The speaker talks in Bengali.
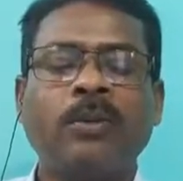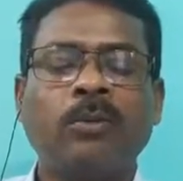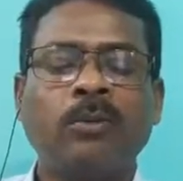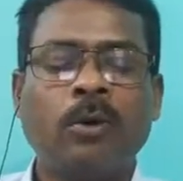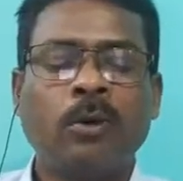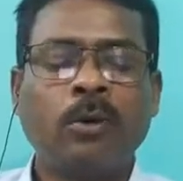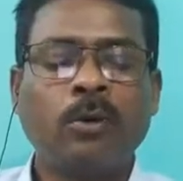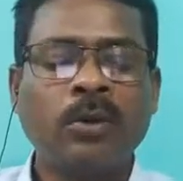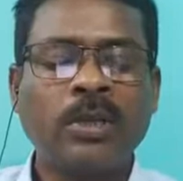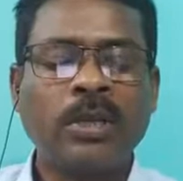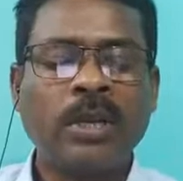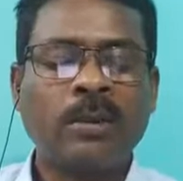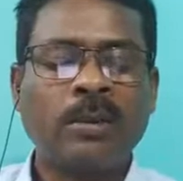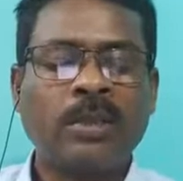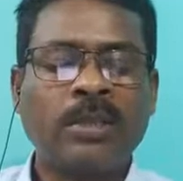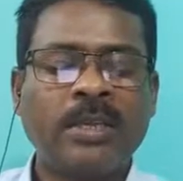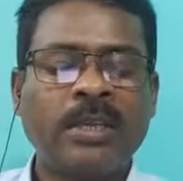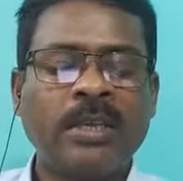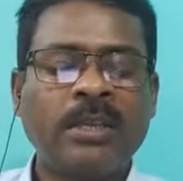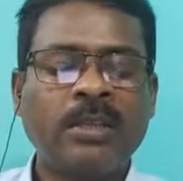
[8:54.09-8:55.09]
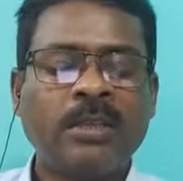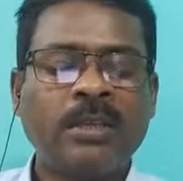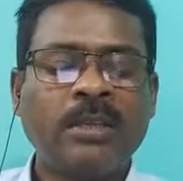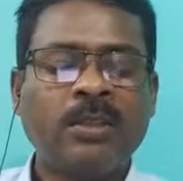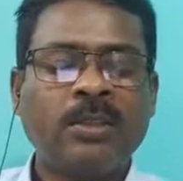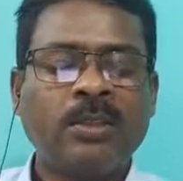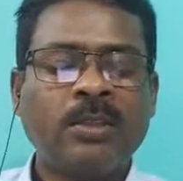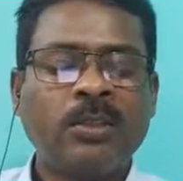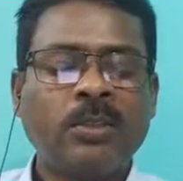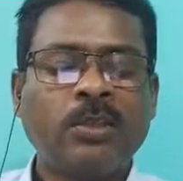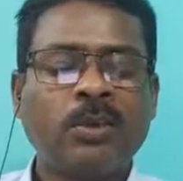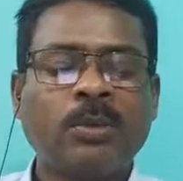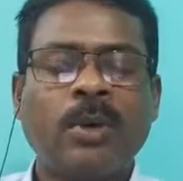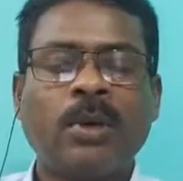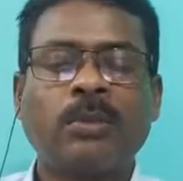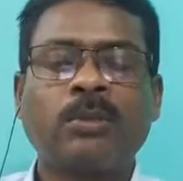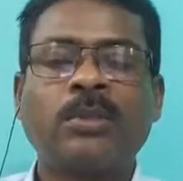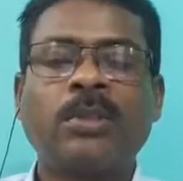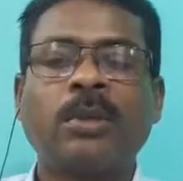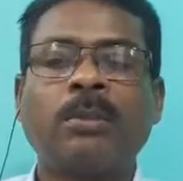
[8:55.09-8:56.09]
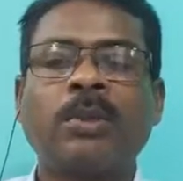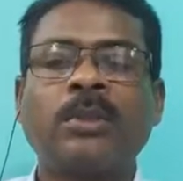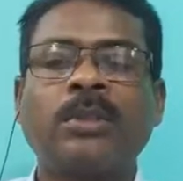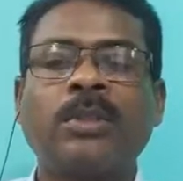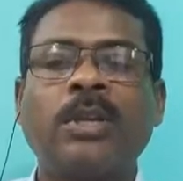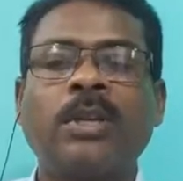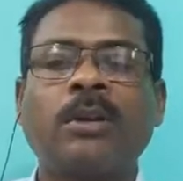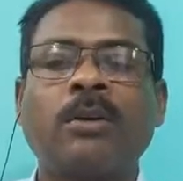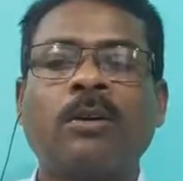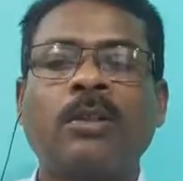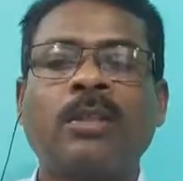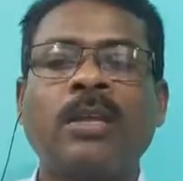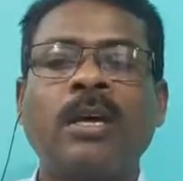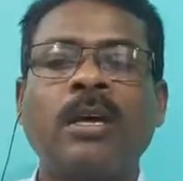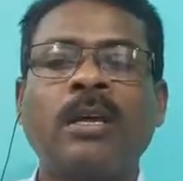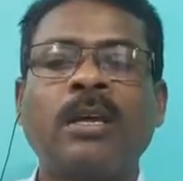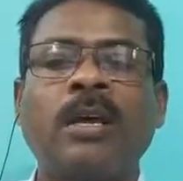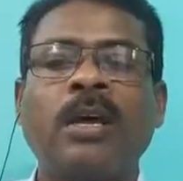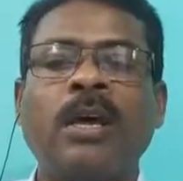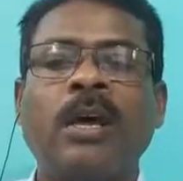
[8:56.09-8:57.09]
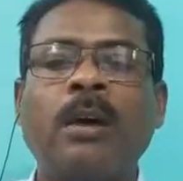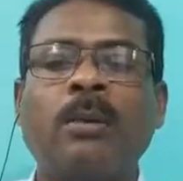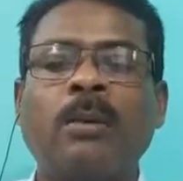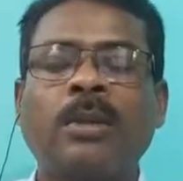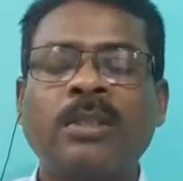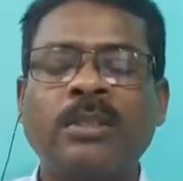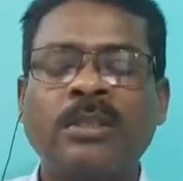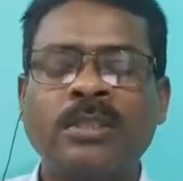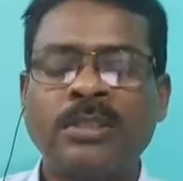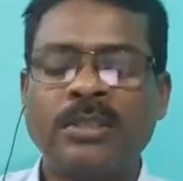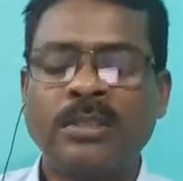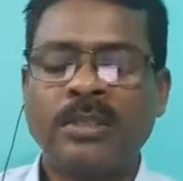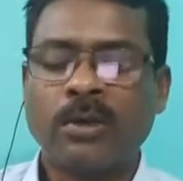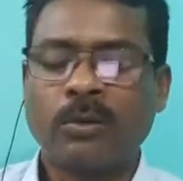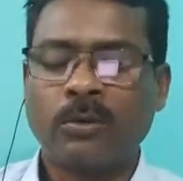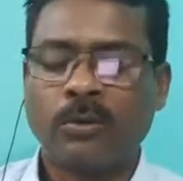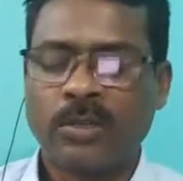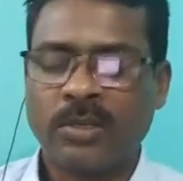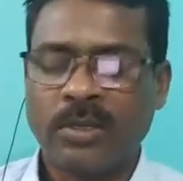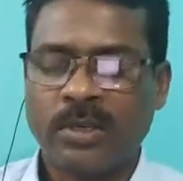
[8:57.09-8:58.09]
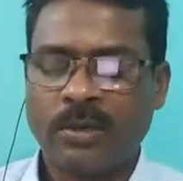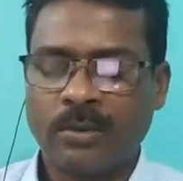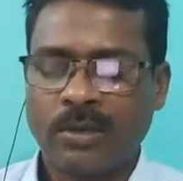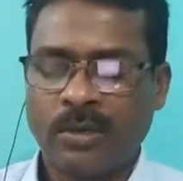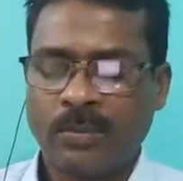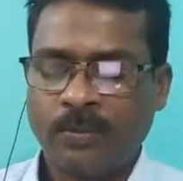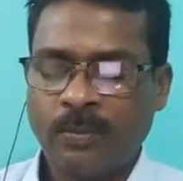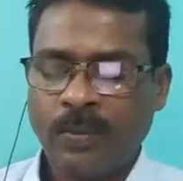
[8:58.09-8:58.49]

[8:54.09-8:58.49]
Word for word: তখনই আমাদের দ্বিতীয় ব্যবস্থাপত্রের কথা আমাদের চিন্তা করতে হবে